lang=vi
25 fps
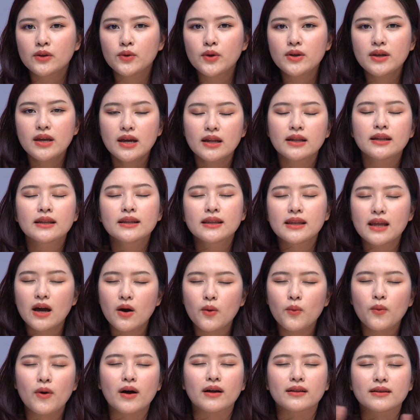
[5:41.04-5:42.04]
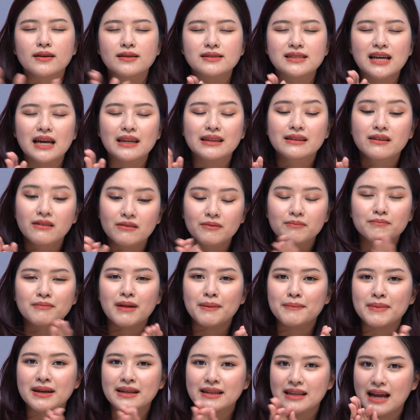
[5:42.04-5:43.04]
Tuy nhiên, theo khoảng thời gian thực
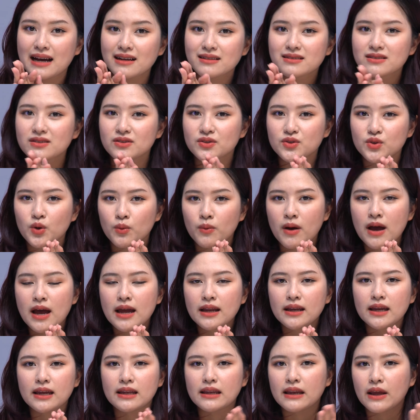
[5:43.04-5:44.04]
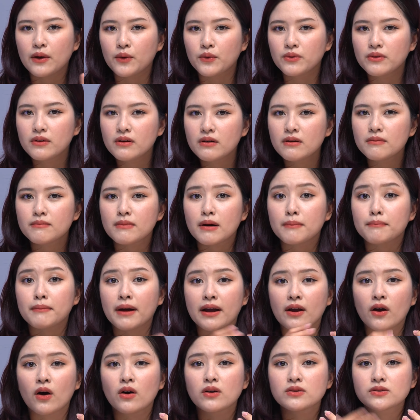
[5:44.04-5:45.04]
mà mình đang sử dụng thì nếu như mà
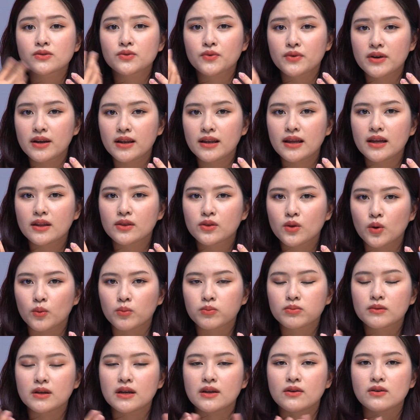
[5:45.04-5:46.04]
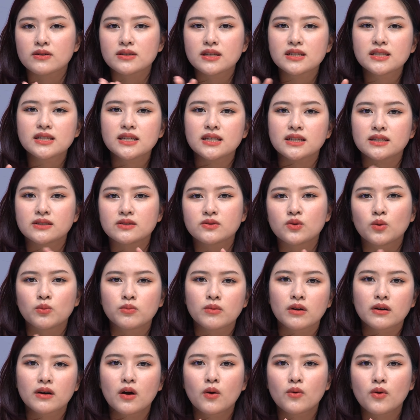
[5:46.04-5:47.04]
máy on screen liên tục thì nó sẽ chỉ
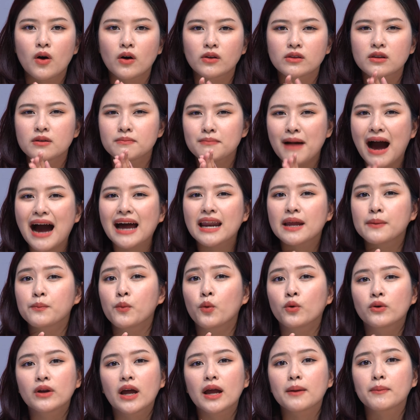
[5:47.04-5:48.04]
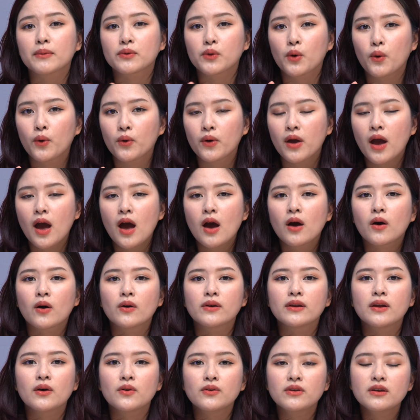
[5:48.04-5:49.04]
dùng được đâu đó từ 3 đến 4 ngày mà thôi.
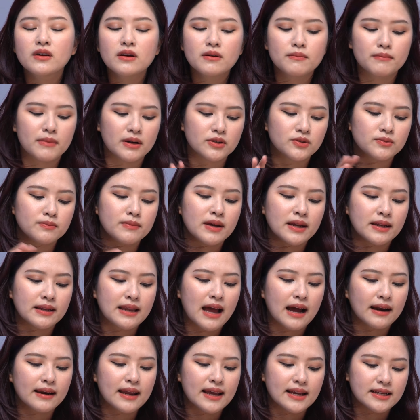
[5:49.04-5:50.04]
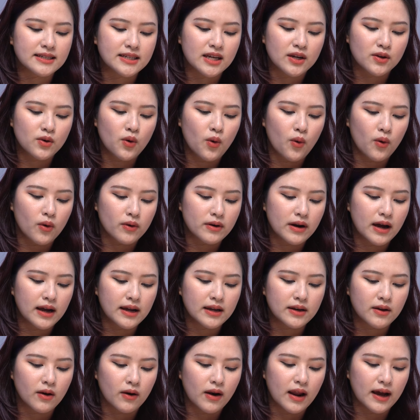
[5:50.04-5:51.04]
Còn nếu như mà mình đang để chế độ ở
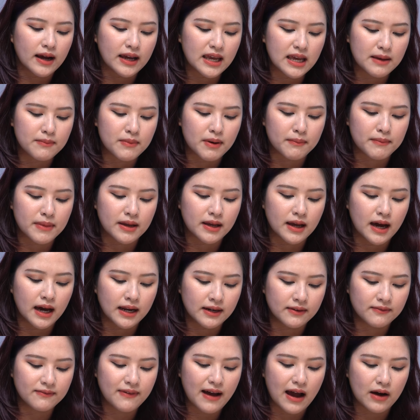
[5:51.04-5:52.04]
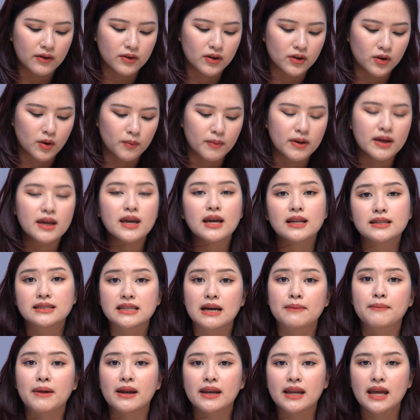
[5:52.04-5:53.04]
đây đó là khi mà mình ấn vào thì nó mới hiện
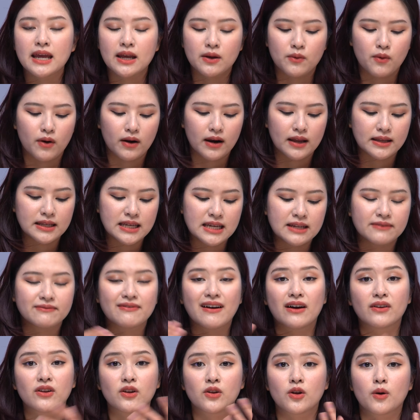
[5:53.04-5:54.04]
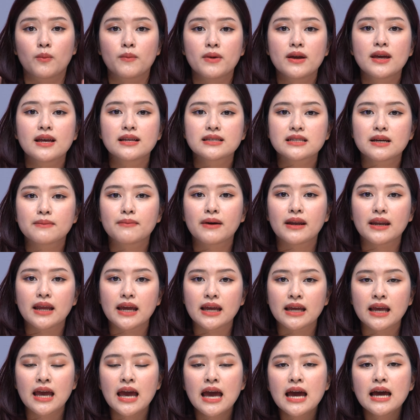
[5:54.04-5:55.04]
ra màn hình hoặc là nhìn vào thì nó nó mới hiện ra màn
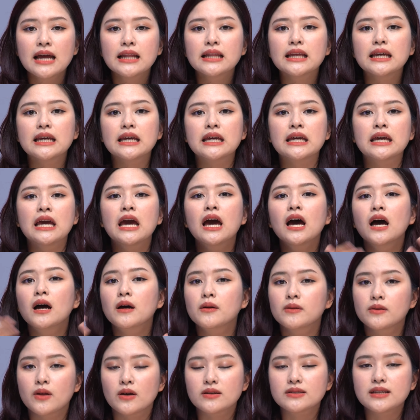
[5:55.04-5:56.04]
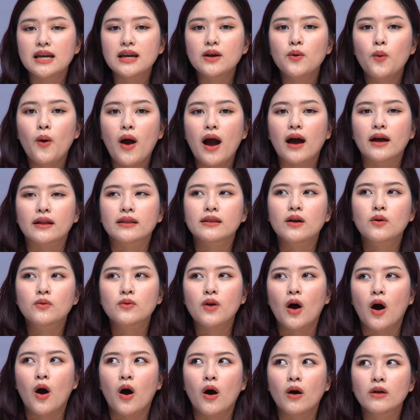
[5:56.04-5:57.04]
hình thì nó sẽ khoảng đâu
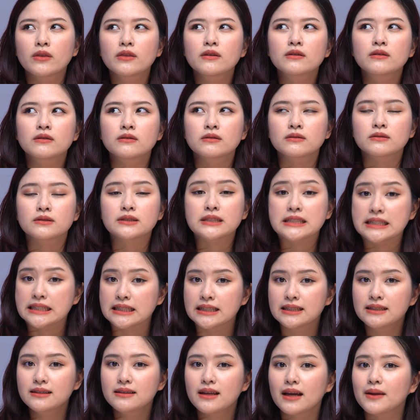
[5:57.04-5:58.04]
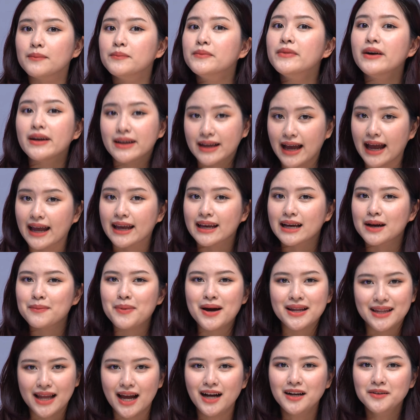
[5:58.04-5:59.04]
đó từ 9 đến 10 ngày các
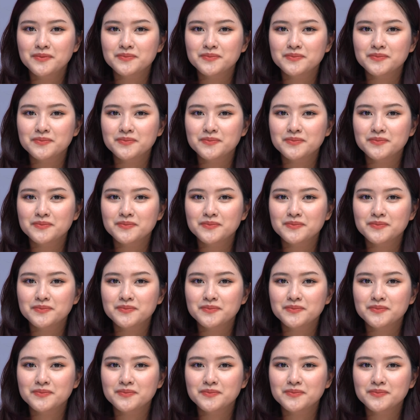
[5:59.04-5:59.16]
bạn nhé.